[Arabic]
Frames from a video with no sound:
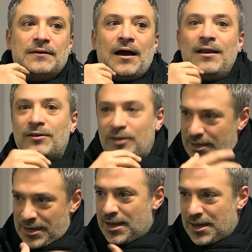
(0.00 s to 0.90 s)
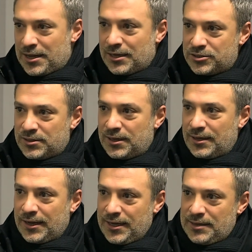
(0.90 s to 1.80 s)
على الطريقه اللي انا
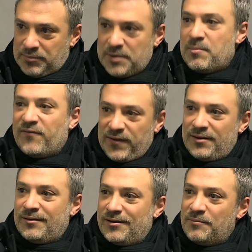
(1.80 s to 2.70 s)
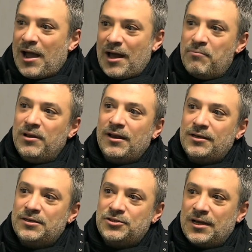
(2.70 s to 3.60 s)
عشتها هي بتنمى فيه المحبه
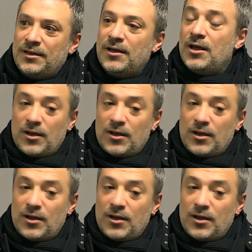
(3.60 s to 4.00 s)
للشغله